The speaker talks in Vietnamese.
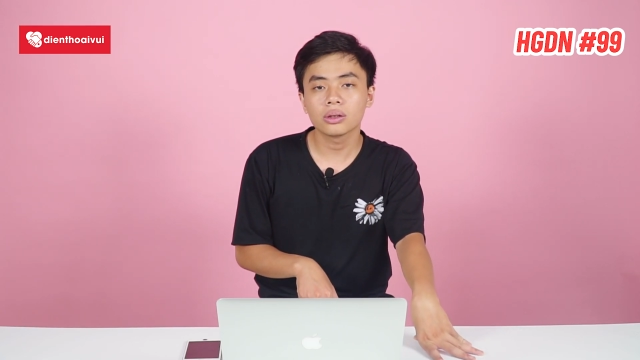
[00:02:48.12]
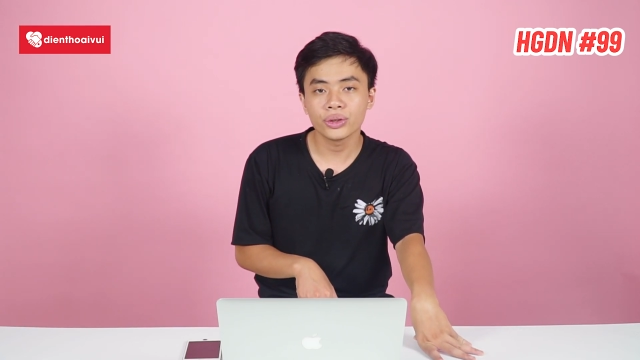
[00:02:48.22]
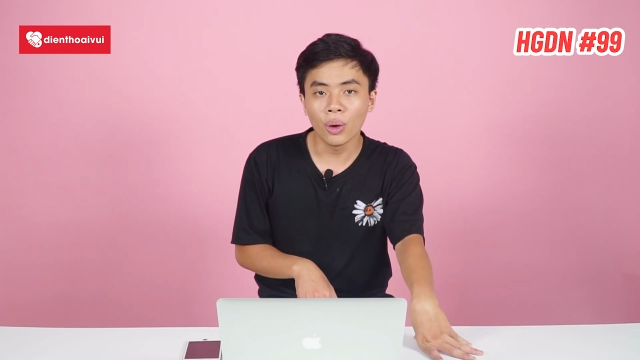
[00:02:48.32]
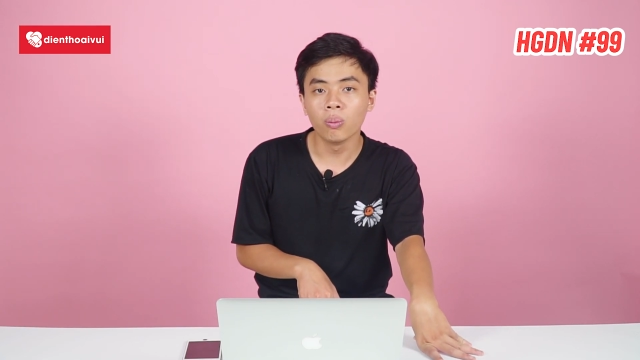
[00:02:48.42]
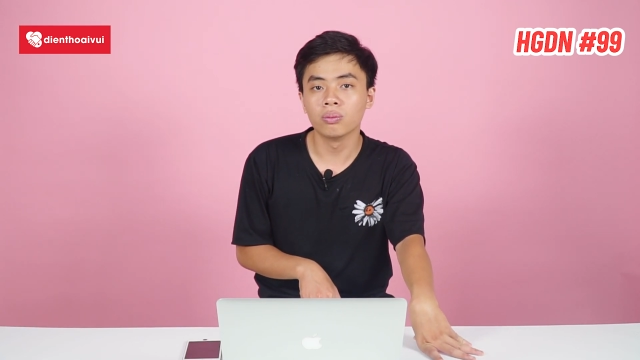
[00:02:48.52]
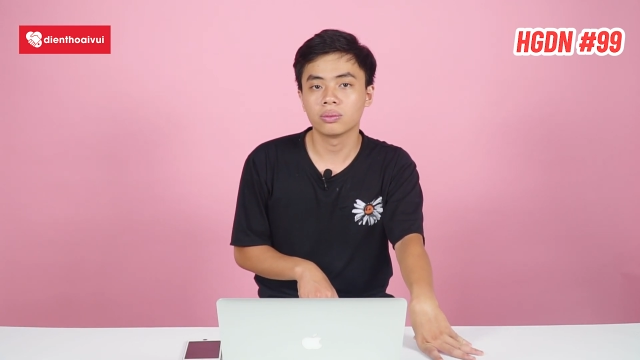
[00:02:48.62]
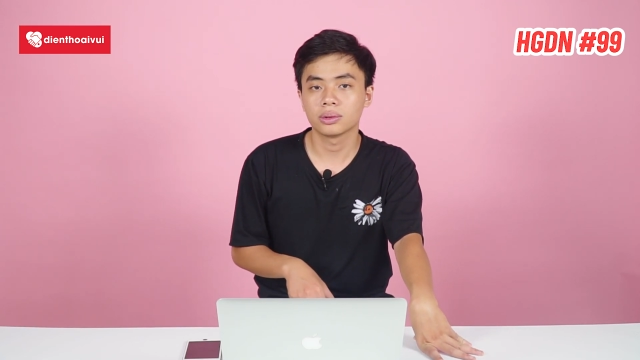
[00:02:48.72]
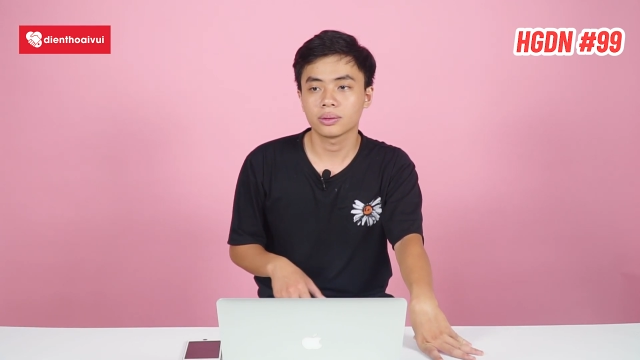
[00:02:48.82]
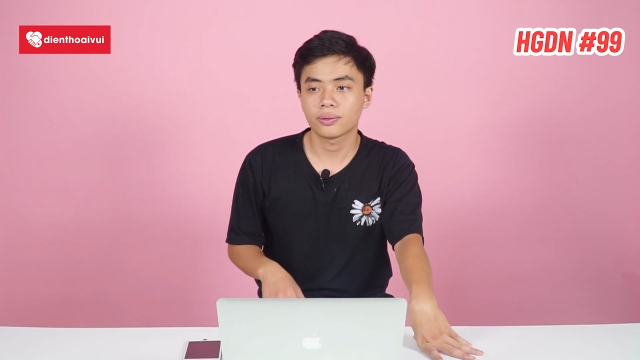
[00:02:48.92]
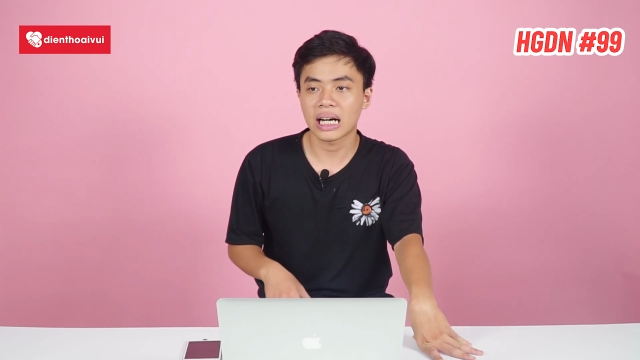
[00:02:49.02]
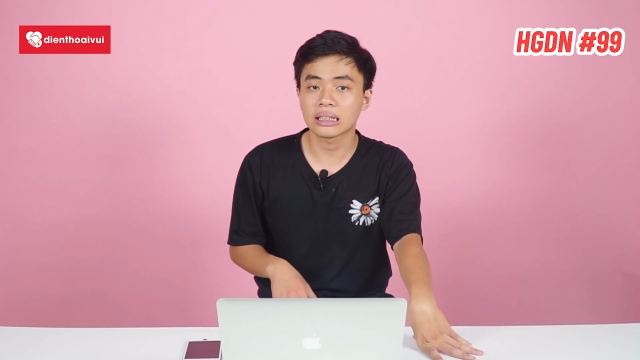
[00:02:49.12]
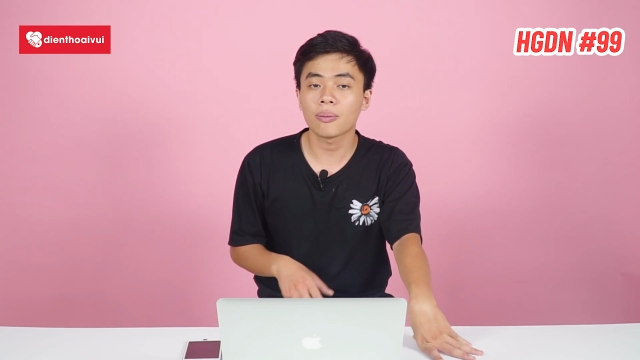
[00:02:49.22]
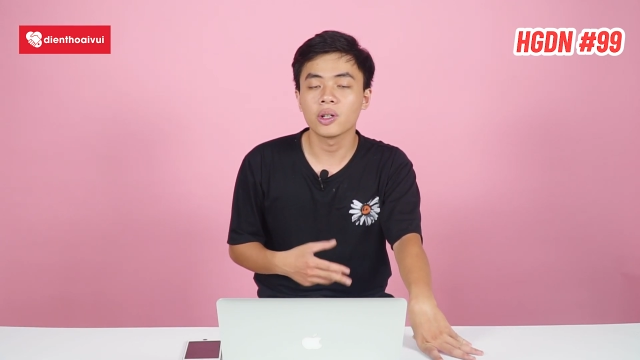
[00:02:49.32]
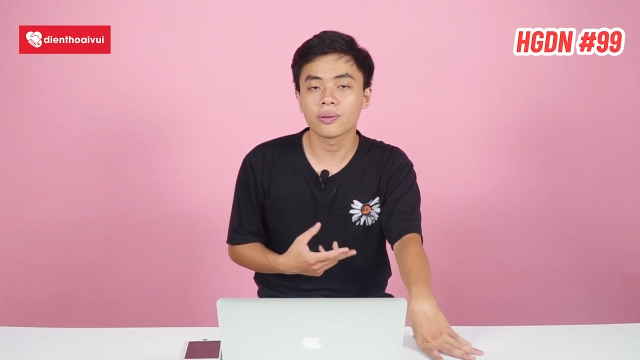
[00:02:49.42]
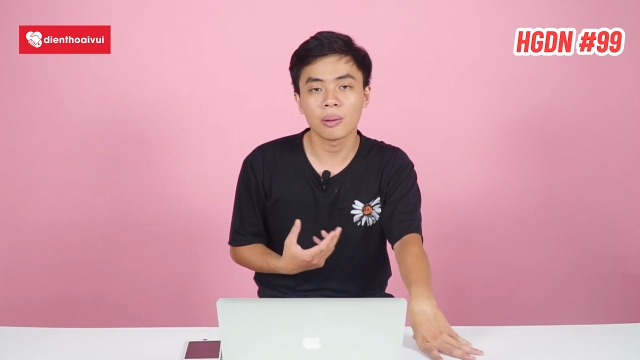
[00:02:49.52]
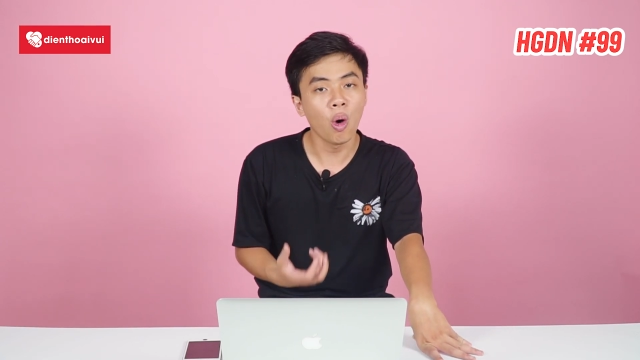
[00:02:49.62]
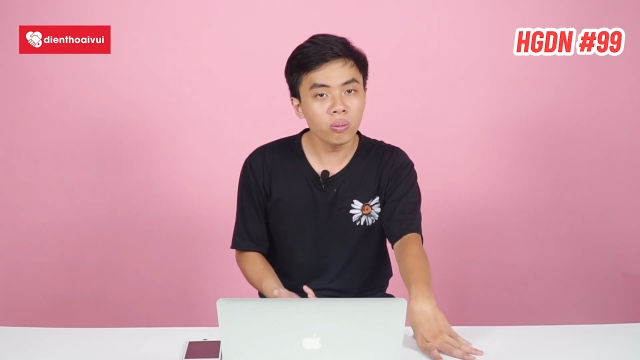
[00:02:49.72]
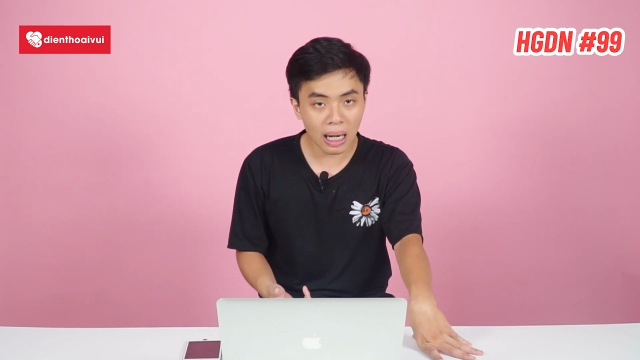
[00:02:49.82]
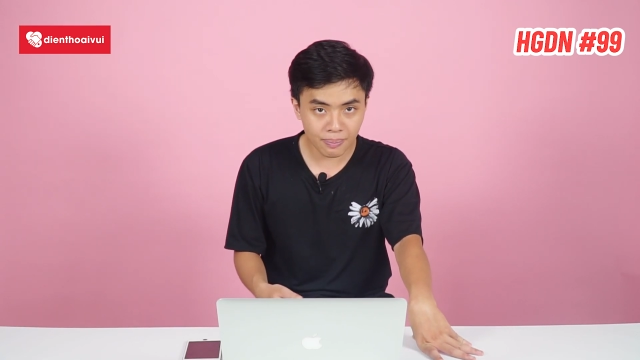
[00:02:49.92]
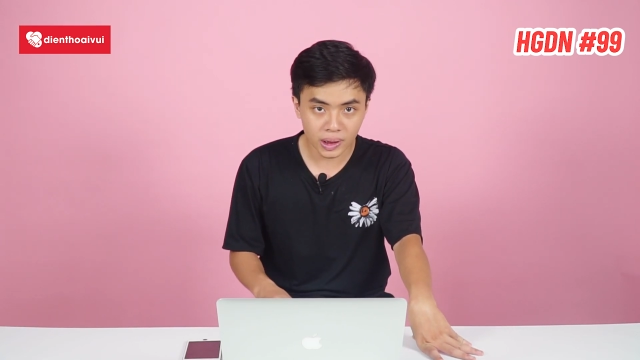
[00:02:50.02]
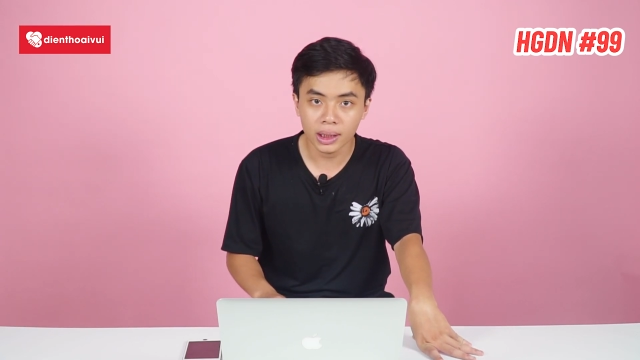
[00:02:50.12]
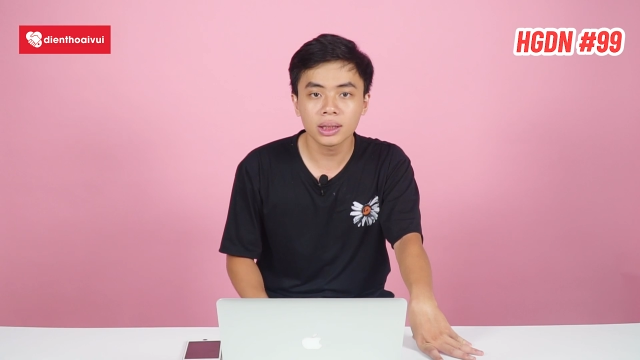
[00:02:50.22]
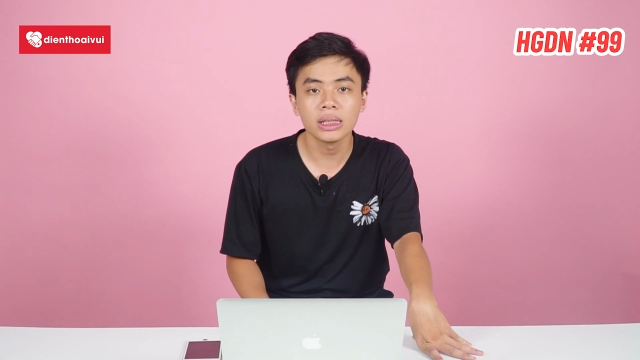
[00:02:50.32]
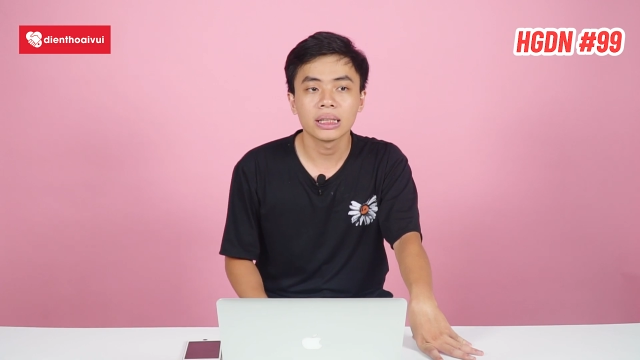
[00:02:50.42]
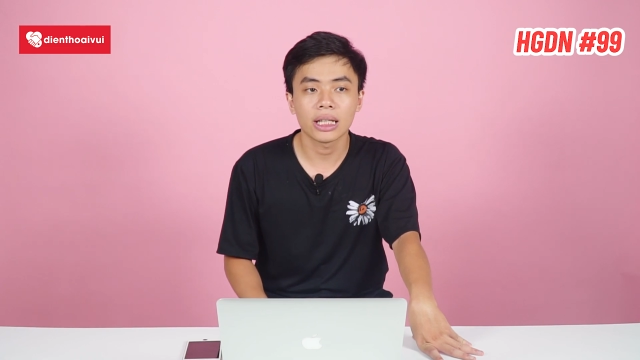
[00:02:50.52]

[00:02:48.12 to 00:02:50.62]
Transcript: dùng phải tầm được phải 4 năm nữa